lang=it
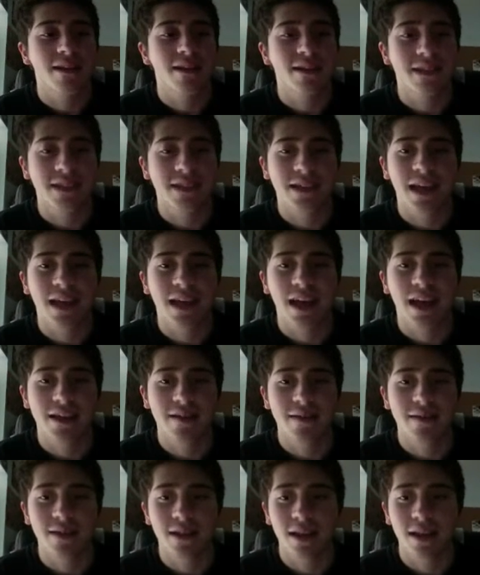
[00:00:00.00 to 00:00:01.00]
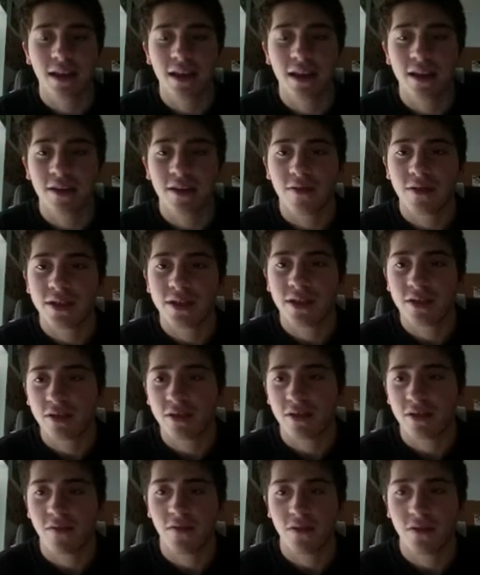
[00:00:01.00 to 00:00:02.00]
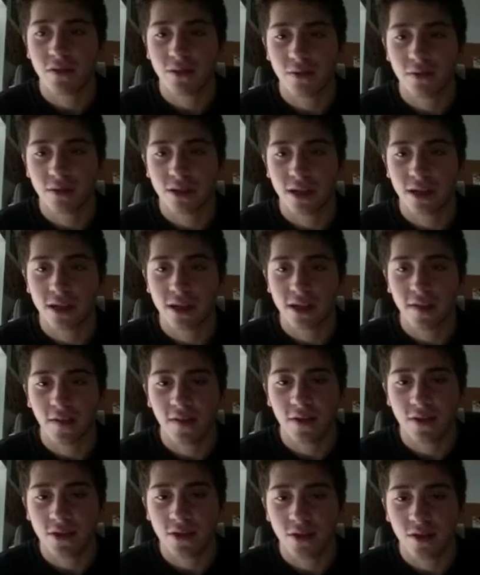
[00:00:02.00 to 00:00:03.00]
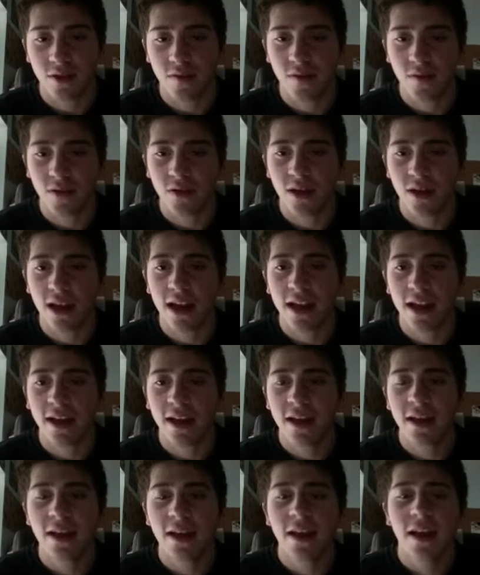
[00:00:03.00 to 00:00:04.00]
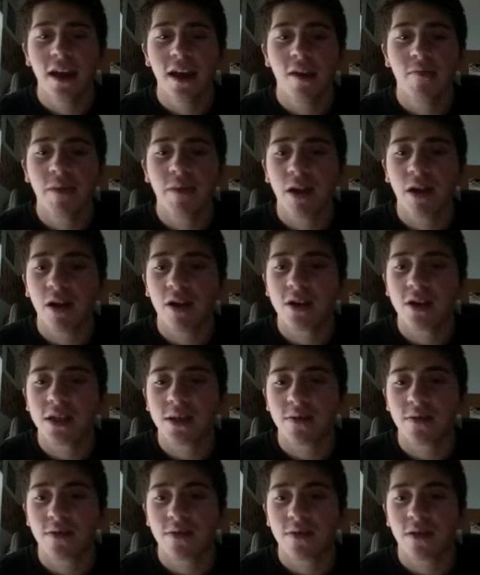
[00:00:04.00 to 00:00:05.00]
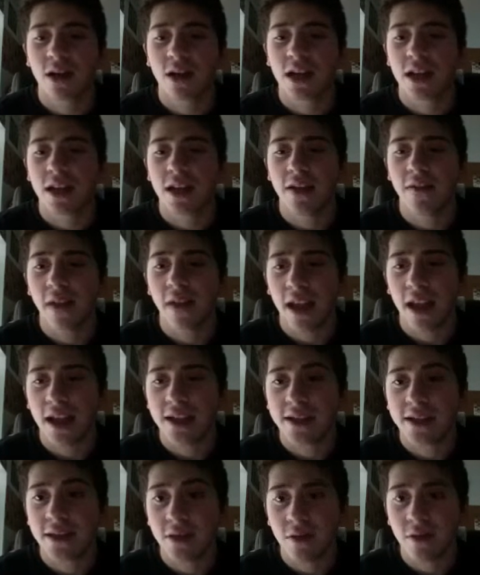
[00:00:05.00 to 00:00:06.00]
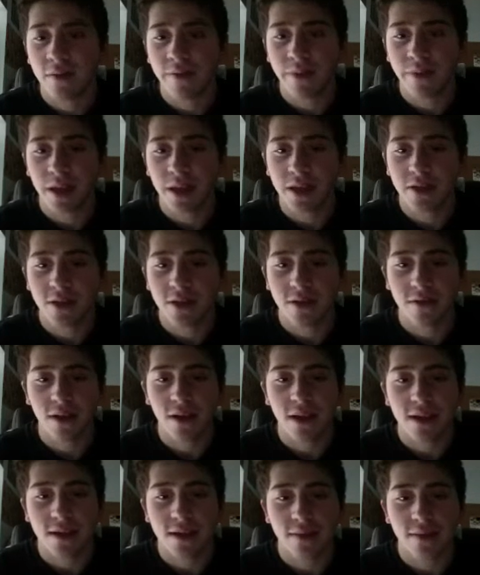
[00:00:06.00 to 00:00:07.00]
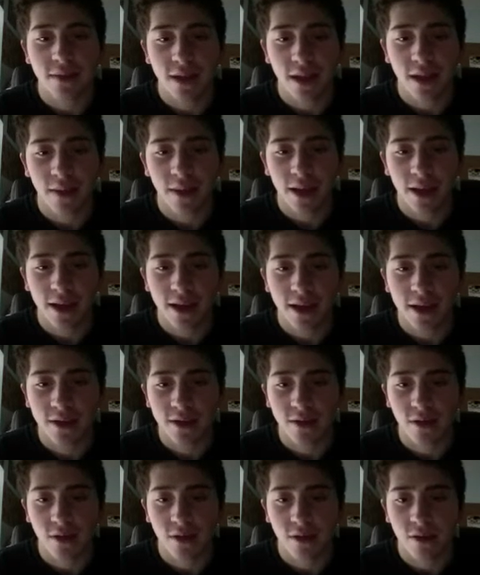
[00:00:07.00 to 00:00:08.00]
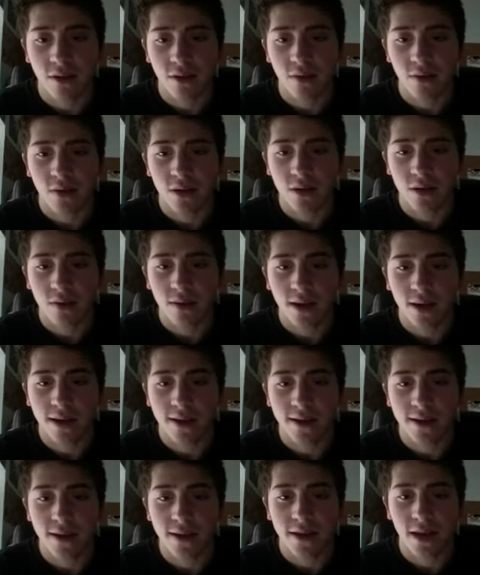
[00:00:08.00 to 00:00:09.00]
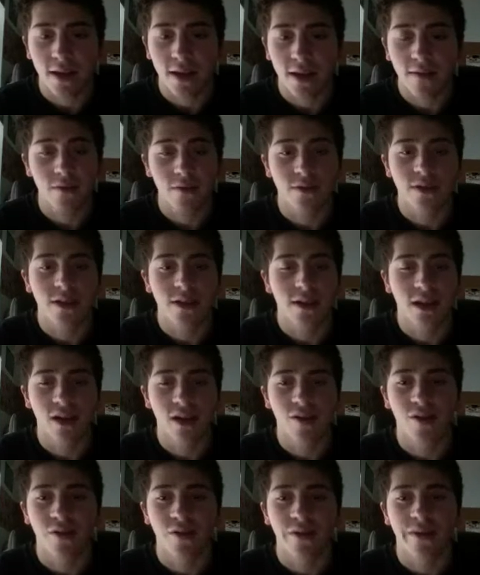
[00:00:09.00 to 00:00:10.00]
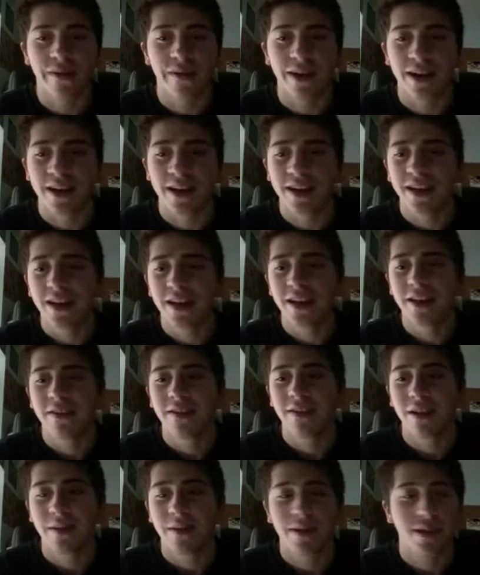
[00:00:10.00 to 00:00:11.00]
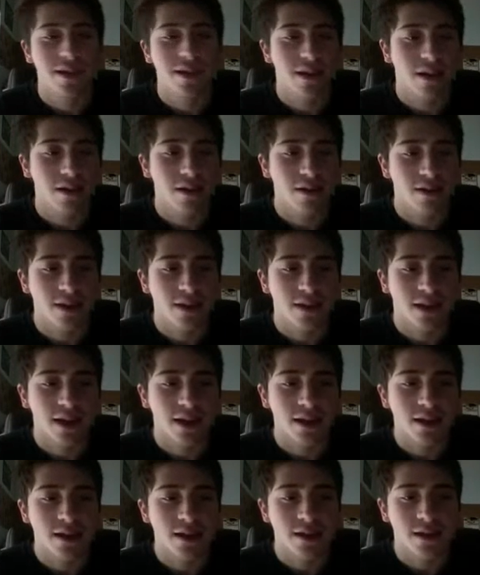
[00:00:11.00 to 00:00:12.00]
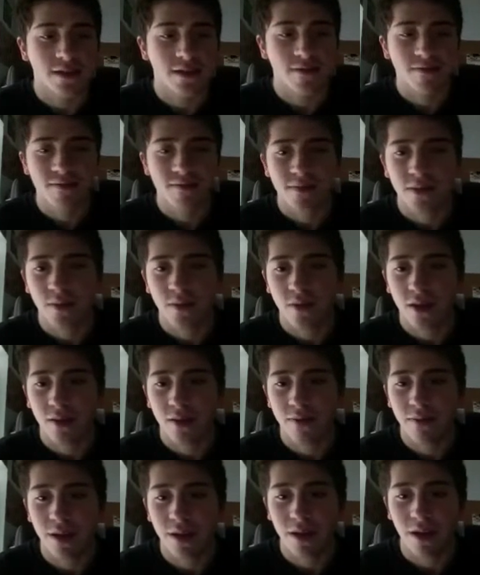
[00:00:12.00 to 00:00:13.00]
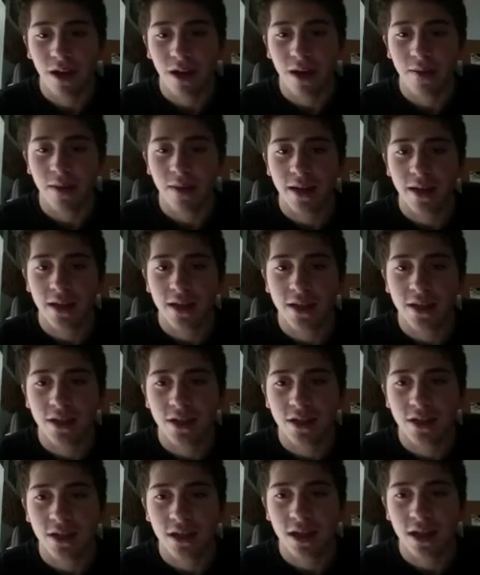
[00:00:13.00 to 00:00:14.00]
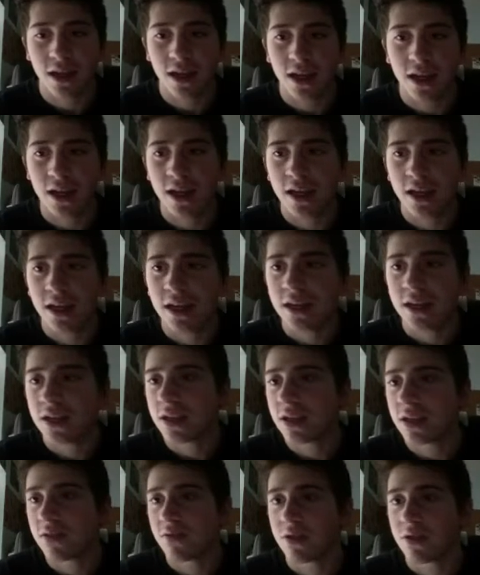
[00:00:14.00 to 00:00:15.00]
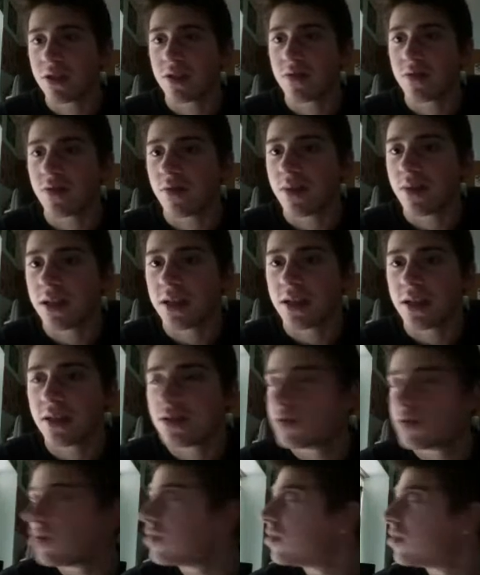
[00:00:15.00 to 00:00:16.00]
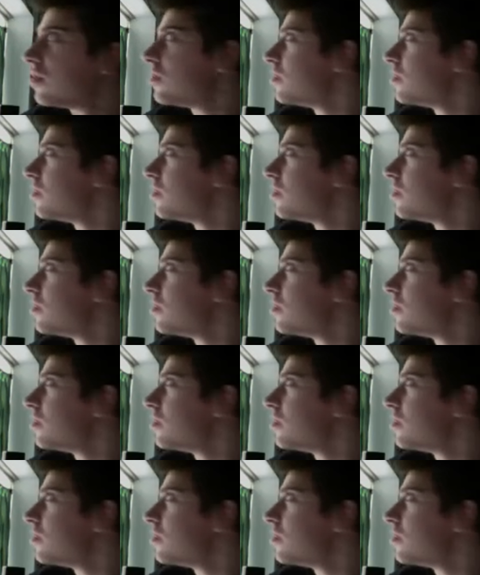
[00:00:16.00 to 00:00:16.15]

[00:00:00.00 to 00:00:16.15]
in casa, perché queste sono foto dimostrative, non sono foto reali, però siamo ai livelli se non peggio di queste perché le macchine sono ancora più ricoperte di neve, non si sa come ma veramente una cosa tragica. Diciamo che il panorama all'incirca è, in questo momento